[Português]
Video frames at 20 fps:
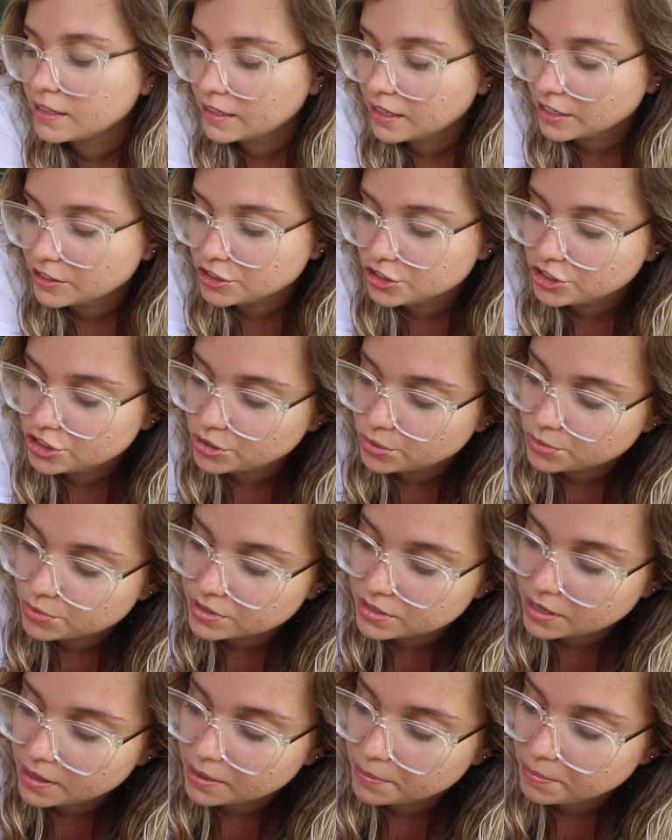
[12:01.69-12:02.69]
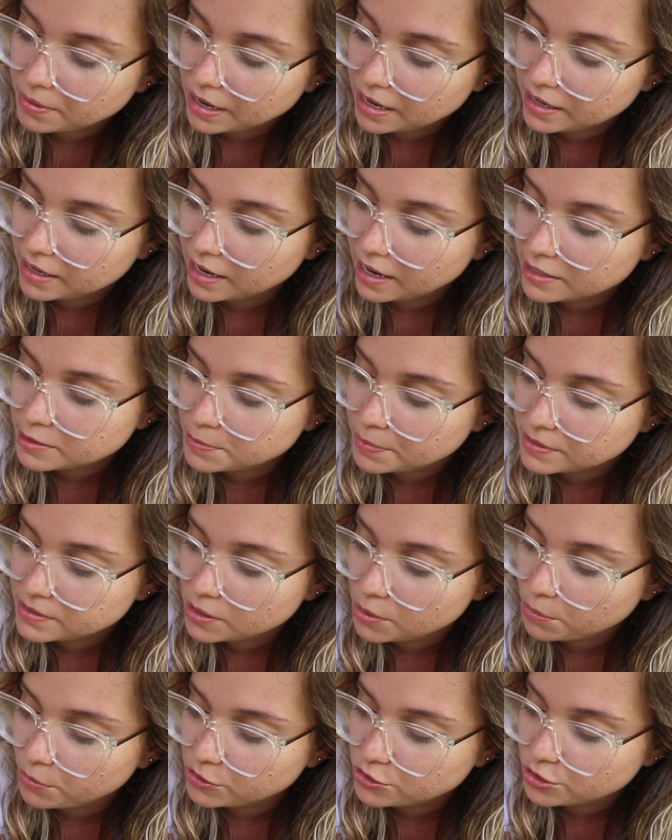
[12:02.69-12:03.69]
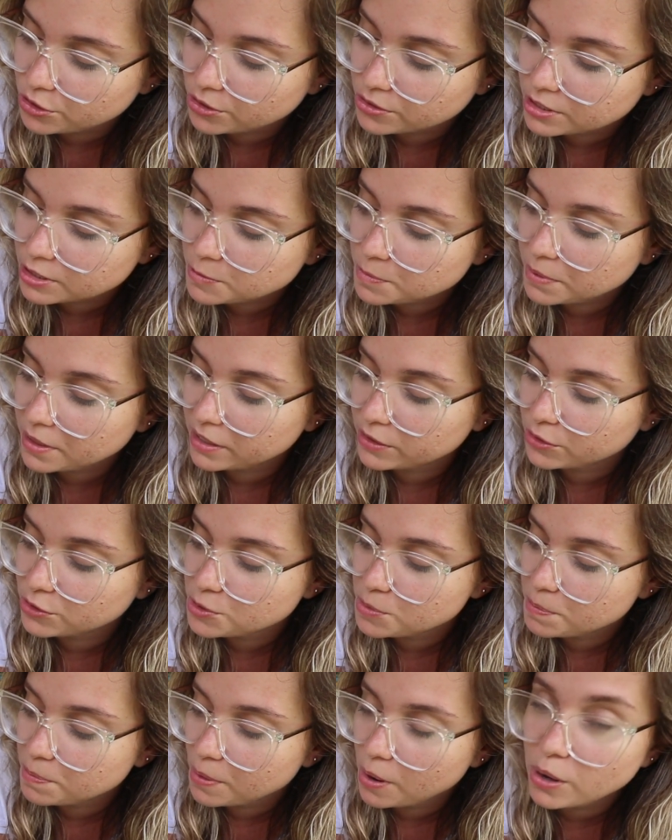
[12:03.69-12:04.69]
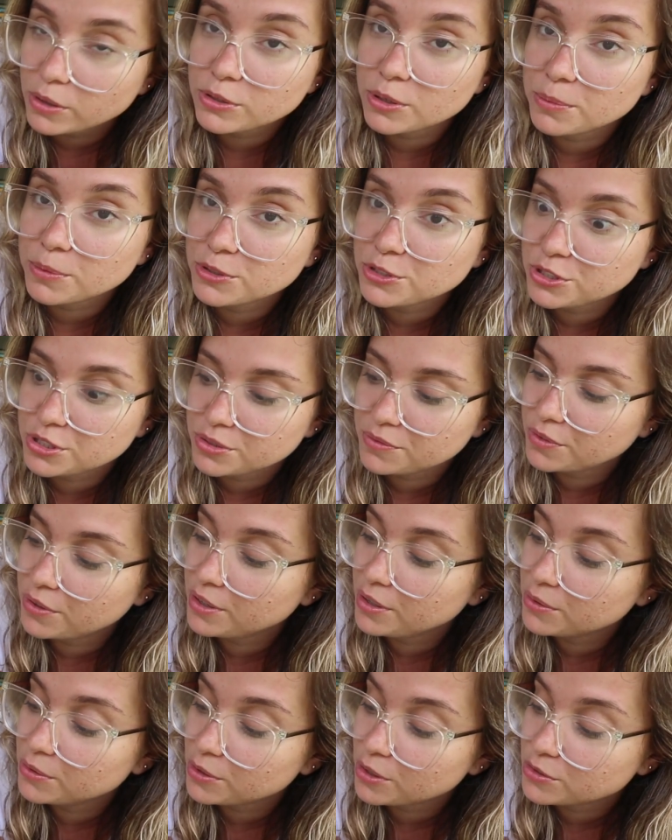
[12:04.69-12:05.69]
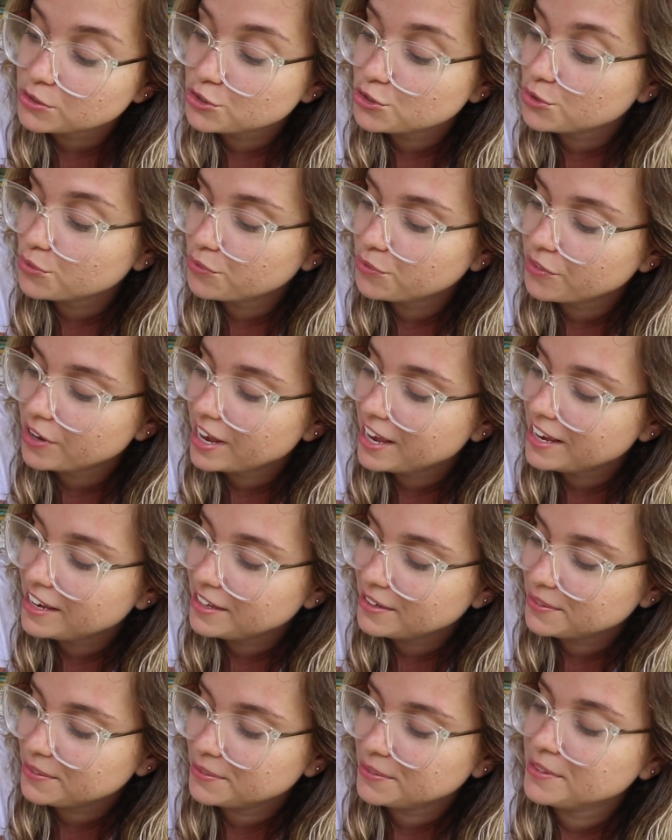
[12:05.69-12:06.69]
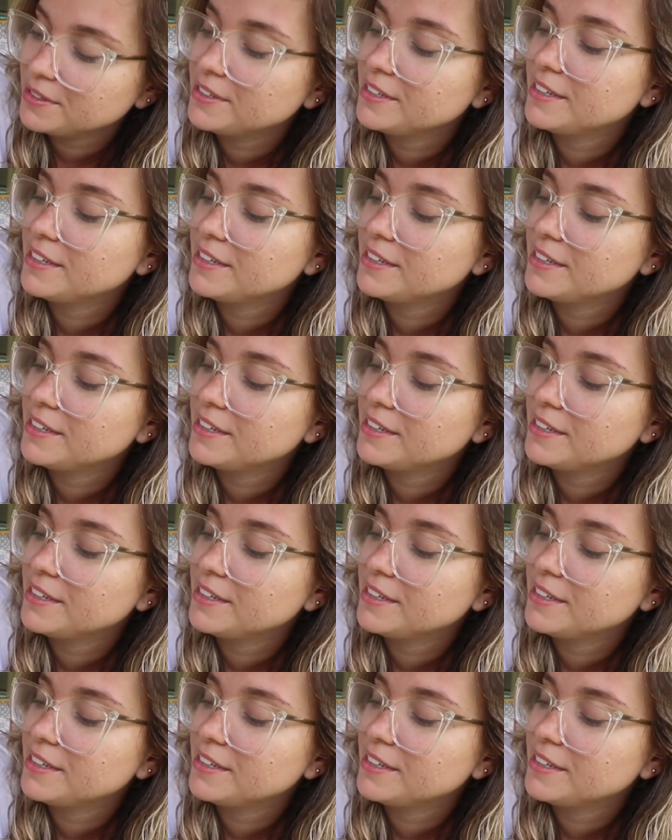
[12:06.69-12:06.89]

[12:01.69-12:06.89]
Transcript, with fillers: que a gente usa para ligar especialmente o nosso aspirador de pó automotivo e o nosso chuveiro.